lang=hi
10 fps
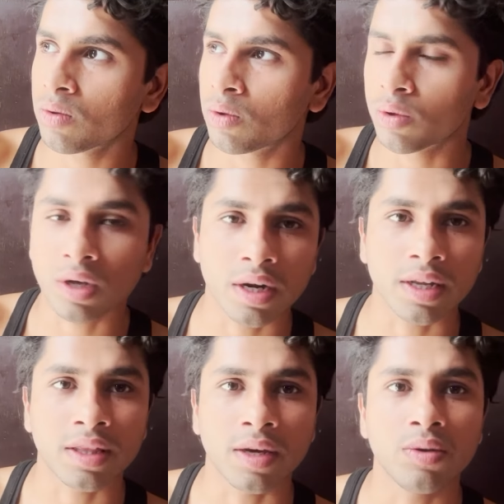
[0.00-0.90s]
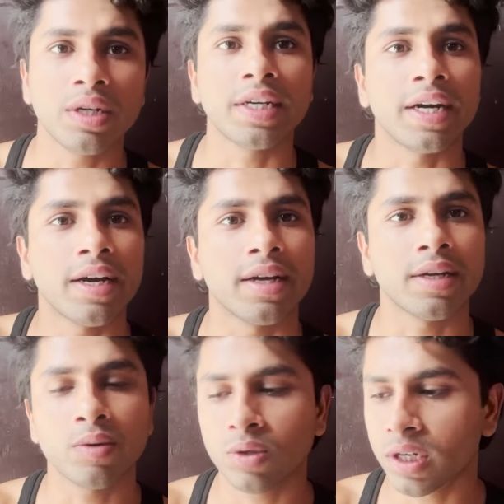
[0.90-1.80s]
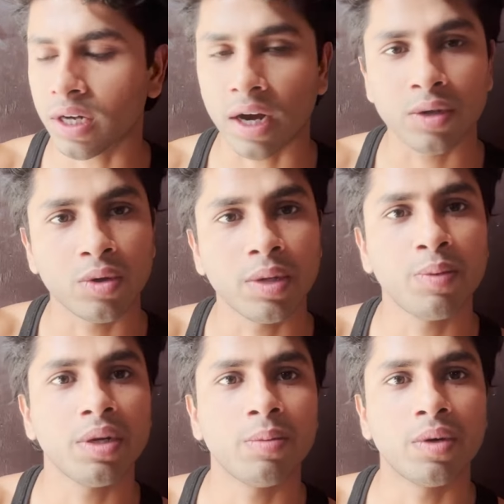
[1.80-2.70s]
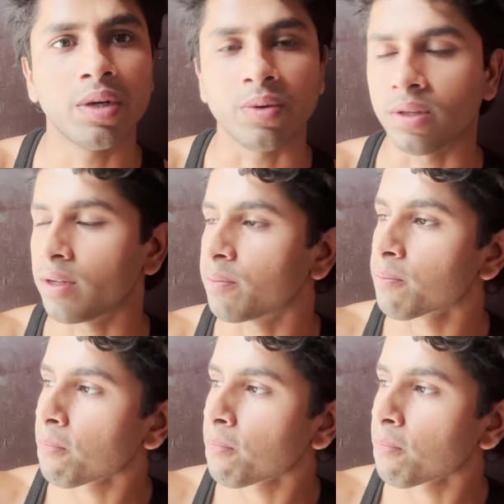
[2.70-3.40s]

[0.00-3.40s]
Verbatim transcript: जो उसका रथ था उसने टेढ़ा करा क्योंकि उसकी टांग जो थी पूरी मुड़ी हुई थी